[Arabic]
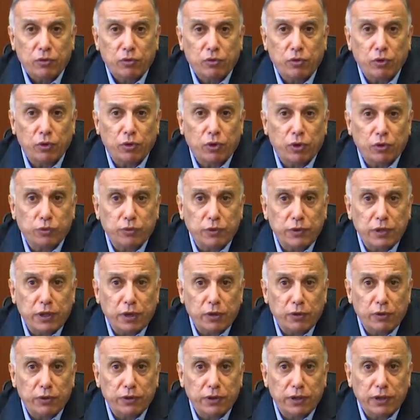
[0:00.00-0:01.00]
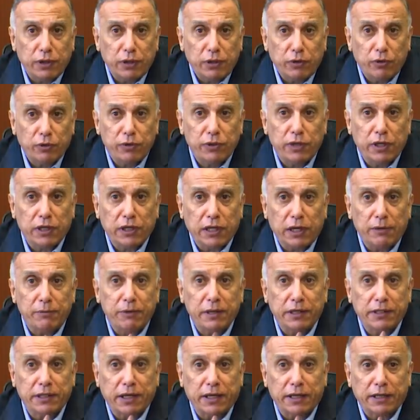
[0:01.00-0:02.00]
كل خطوة ناخذها هناك
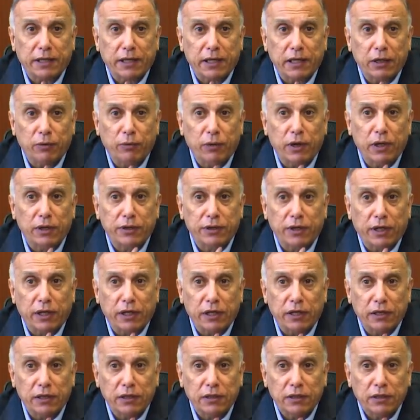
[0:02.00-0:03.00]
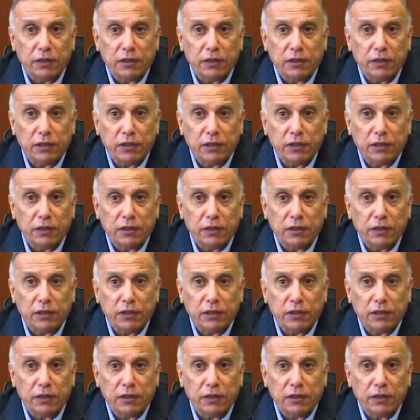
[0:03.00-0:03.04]
عملية عرقلة واضحة